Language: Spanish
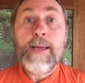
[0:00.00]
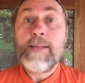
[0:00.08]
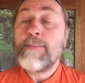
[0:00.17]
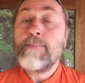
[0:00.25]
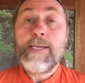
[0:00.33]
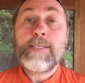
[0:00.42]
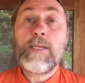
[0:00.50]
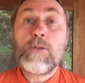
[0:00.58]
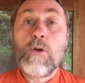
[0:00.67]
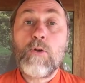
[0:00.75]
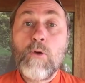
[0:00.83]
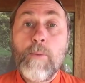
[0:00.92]
más de
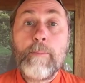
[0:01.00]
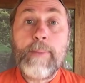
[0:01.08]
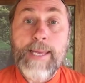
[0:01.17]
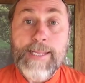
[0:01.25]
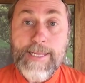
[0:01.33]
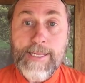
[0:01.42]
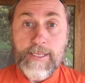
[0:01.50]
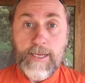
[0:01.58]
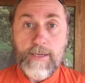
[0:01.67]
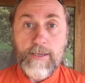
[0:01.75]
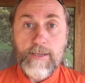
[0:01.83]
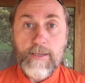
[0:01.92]
todo
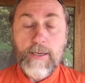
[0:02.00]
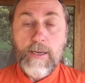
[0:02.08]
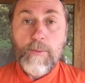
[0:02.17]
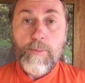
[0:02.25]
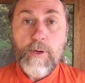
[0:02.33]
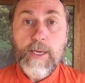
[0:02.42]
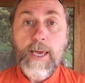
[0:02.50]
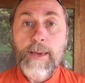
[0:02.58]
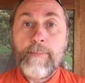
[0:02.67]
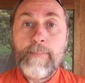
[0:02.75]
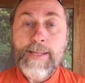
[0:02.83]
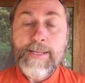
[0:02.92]
medita.
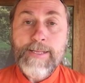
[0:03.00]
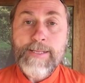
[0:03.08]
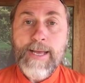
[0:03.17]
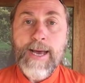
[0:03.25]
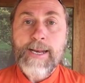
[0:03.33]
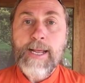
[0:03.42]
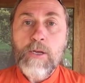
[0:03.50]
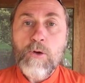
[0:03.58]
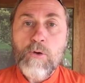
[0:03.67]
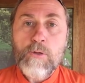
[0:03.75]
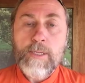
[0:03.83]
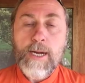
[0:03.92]
Porque meditar al
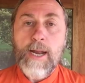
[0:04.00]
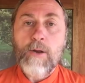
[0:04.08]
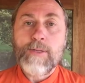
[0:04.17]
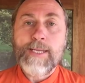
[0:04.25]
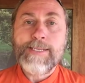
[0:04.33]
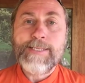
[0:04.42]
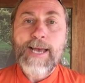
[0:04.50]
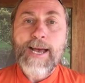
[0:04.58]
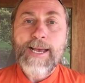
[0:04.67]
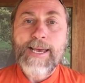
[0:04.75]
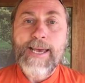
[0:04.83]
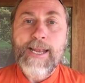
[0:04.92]
contrario te
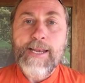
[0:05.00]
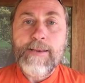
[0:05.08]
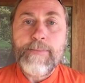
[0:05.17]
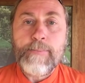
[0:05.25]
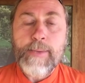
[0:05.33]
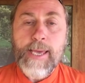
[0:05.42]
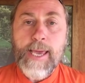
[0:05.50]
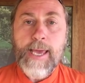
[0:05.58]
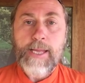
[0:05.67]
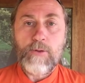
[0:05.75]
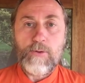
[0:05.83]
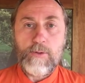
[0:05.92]
saca el
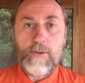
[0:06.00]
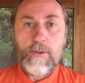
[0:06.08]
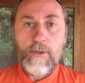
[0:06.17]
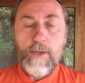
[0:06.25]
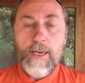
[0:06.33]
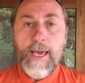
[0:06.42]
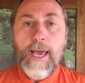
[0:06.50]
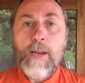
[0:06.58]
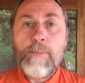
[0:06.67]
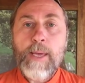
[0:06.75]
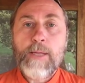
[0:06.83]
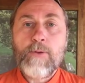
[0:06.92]
miedo.
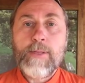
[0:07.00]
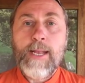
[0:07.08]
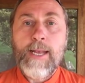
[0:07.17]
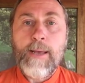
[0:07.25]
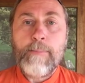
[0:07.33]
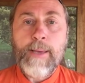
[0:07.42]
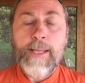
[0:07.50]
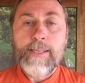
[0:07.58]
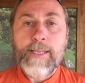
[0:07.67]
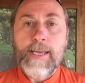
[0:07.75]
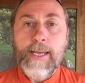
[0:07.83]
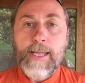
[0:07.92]
El miedo de la
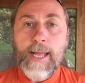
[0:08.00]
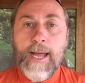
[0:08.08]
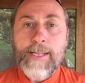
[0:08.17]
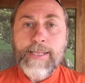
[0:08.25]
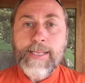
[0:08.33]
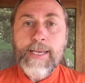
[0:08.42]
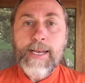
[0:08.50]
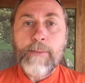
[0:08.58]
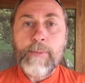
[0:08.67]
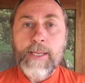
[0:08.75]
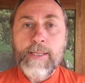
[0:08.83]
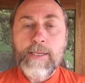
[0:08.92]
mente. A ti la
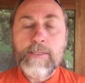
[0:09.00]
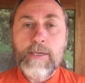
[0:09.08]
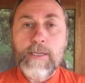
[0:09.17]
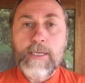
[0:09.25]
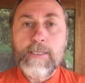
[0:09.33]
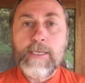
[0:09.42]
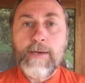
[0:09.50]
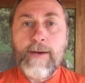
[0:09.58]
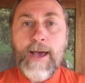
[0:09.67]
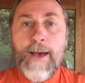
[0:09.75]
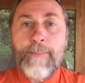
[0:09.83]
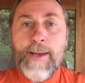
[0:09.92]
meditación te
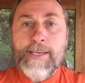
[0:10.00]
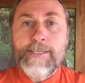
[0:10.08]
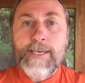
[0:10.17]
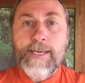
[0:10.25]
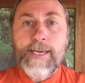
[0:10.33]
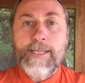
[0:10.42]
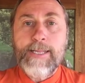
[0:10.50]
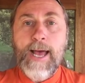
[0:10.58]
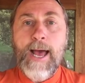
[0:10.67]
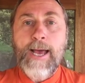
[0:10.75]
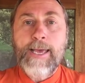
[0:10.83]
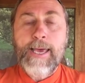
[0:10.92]
lleva más
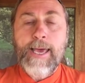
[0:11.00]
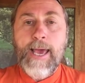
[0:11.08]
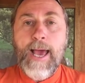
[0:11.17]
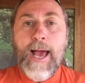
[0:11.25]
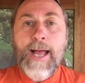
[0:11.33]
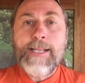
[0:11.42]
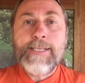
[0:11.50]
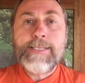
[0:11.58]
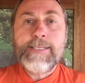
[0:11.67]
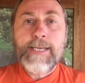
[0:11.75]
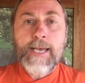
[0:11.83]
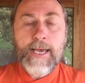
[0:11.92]
cerquita a que Al
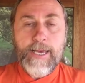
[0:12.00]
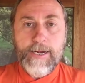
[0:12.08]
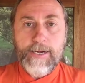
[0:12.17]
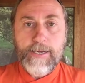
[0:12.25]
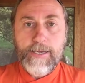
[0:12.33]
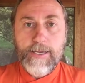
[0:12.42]
ser.